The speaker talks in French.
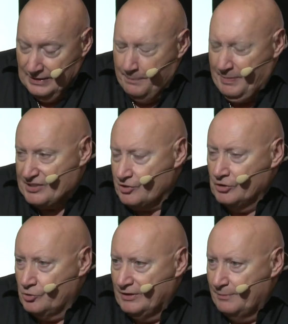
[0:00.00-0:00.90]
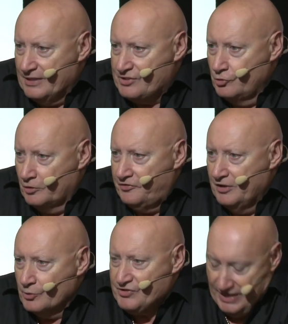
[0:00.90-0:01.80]
les personnes qui ont des blessures
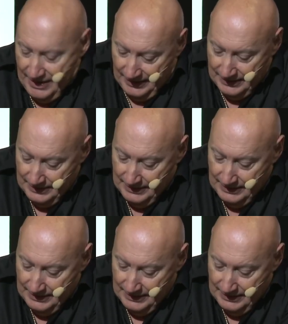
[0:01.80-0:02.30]
financières